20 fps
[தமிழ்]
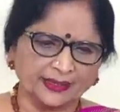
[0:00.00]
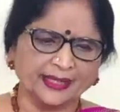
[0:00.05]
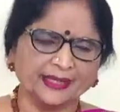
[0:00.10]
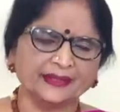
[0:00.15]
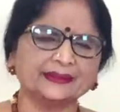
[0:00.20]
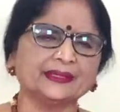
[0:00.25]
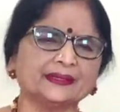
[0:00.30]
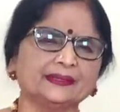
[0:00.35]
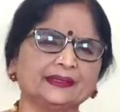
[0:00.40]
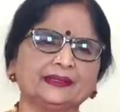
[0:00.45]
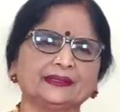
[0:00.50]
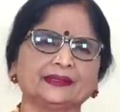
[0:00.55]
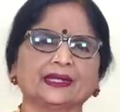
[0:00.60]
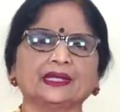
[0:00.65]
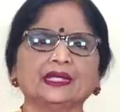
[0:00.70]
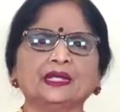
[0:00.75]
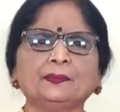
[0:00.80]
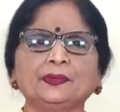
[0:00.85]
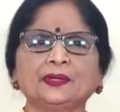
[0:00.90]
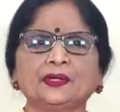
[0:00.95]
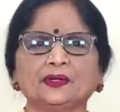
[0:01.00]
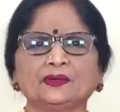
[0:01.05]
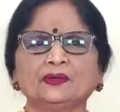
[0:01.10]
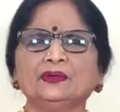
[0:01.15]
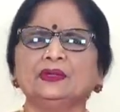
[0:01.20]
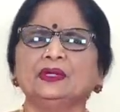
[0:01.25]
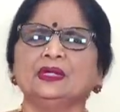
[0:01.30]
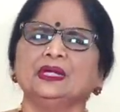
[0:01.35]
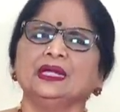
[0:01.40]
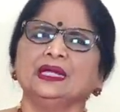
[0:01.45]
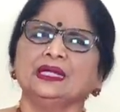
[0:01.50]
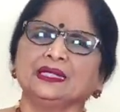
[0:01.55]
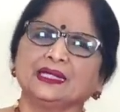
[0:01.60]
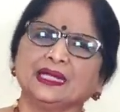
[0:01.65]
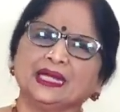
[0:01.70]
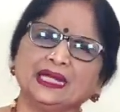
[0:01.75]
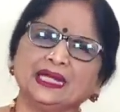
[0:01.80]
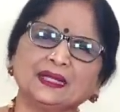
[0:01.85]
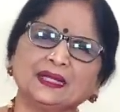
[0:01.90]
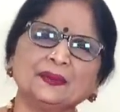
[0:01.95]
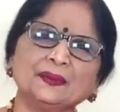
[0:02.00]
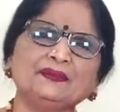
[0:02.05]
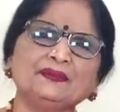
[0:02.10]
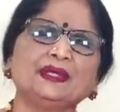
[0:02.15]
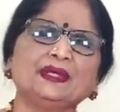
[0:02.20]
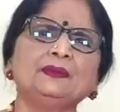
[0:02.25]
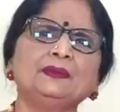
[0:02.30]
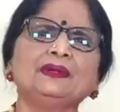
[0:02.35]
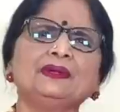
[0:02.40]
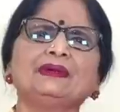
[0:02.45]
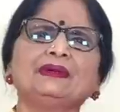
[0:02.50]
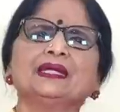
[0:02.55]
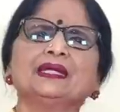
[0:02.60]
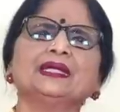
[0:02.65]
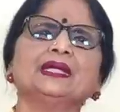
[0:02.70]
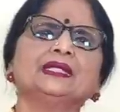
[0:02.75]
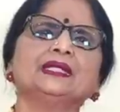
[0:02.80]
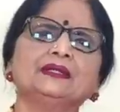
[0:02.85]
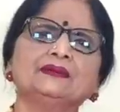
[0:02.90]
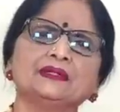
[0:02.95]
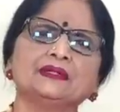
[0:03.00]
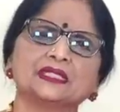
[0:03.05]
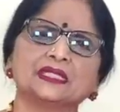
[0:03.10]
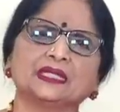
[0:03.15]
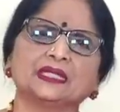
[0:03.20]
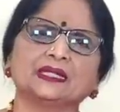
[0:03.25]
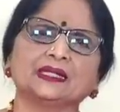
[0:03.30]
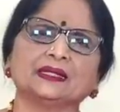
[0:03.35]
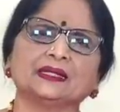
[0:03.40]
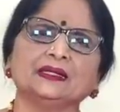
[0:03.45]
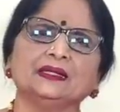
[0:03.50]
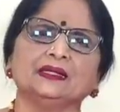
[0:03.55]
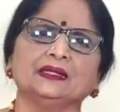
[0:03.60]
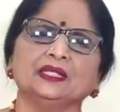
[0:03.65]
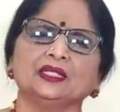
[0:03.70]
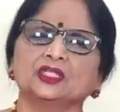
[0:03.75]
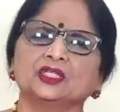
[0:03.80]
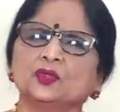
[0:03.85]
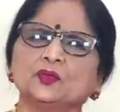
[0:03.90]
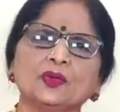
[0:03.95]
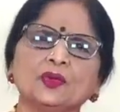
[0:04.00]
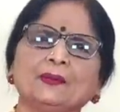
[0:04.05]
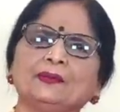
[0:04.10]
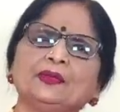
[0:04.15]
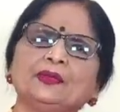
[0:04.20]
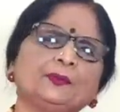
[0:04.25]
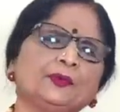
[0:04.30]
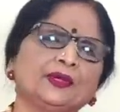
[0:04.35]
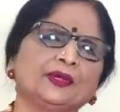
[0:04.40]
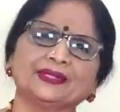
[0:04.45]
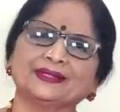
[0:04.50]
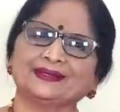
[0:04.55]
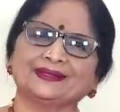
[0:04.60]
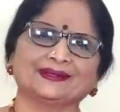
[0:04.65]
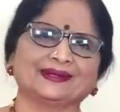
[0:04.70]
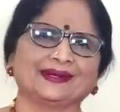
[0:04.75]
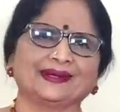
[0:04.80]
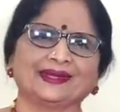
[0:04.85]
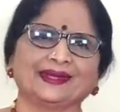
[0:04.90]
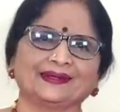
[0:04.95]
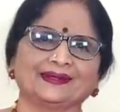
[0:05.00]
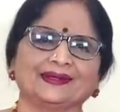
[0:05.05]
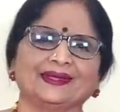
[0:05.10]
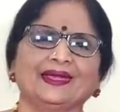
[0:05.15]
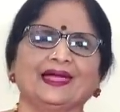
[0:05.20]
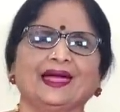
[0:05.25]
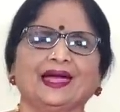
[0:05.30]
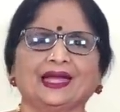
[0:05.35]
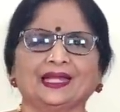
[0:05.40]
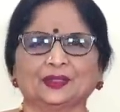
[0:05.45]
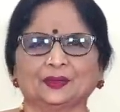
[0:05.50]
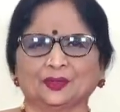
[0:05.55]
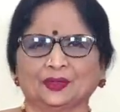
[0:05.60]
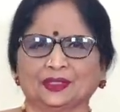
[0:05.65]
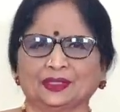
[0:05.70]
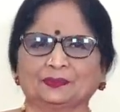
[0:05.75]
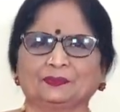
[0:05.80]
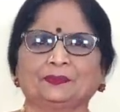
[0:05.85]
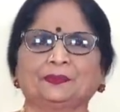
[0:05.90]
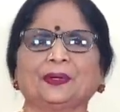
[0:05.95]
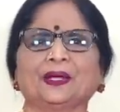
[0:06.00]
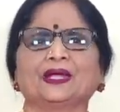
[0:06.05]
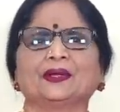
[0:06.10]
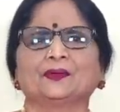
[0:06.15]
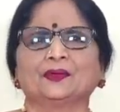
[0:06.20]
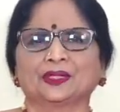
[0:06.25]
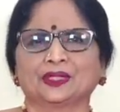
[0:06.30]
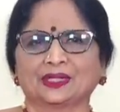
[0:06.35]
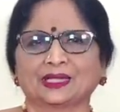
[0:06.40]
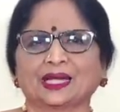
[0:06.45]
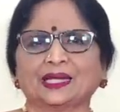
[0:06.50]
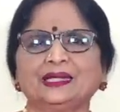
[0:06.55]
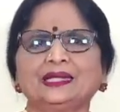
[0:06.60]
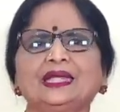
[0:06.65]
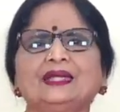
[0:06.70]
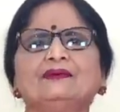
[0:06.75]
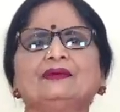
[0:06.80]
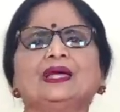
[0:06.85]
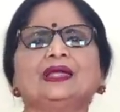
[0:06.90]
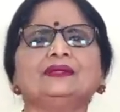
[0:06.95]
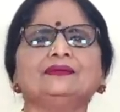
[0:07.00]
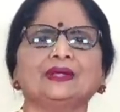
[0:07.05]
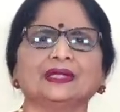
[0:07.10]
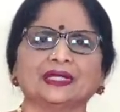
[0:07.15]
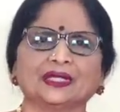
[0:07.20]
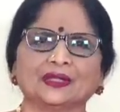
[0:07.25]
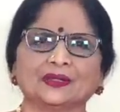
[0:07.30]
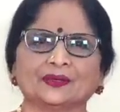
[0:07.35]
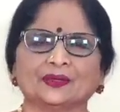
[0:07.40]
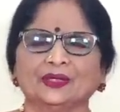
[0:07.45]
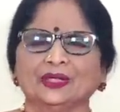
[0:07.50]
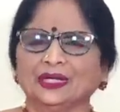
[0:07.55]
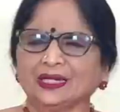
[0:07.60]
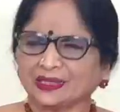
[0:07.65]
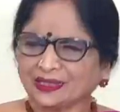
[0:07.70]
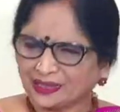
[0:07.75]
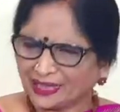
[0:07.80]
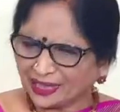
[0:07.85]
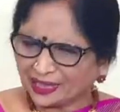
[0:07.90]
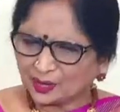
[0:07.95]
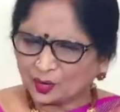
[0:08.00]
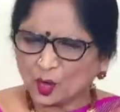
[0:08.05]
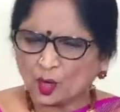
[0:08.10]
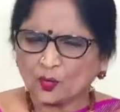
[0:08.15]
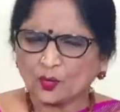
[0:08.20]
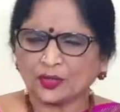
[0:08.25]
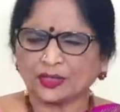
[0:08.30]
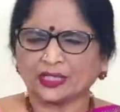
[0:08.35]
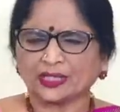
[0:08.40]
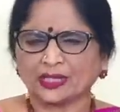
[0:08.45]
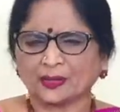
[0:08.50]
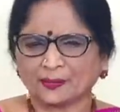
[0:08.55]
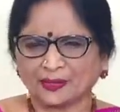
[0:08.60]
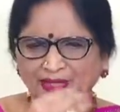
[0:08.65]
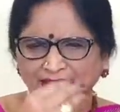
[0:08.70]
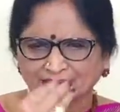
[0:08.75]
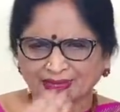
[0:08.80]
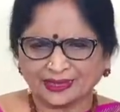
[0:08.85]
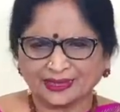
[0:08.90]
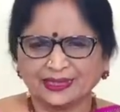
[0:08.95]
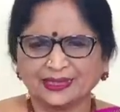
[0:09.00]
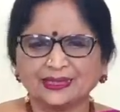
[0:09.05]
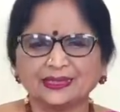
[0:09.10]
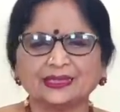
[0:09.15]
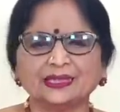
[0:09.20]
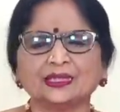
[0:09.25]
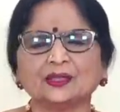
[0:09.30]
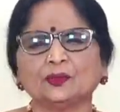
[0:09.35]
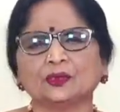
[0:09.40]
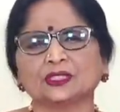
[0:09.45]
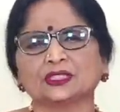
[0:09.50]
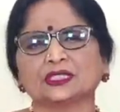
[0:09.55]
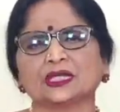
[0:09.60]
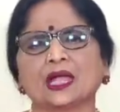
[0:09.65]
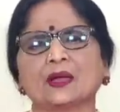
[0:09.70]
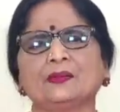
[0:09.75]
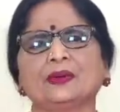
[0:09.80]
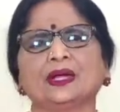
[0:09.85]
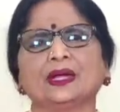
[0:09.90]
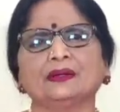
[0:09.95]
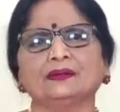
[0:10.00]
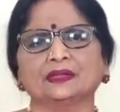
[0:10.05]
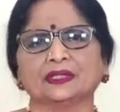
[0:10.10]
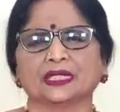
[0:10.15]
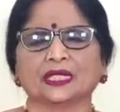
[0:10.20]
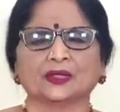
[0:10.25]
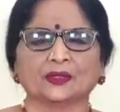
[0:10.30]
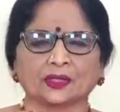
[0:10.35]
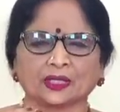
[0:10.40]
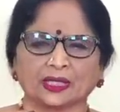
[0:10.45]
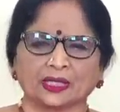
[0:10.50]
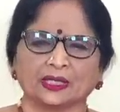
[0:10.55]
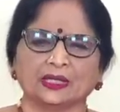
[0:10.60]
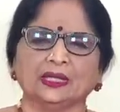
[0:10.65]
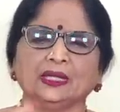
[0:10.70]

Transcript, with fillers: ஏற்றிட்டு அதுக்கு என்ன பண்ணணும் என்றைக்குமே வெறுமனை விளக்கு ஏற்றி வச்சுட்டு சும்மா அப்படி போயிடுறது கிடையாது அதுக்கு ஒரு ஒரு தண்ணியவாது வைக்கணும் ஏதோ ஒன்று நம்மக்கிட்ட இருக்கிற ஒரு ஜாமானை வைக்கிறோங்க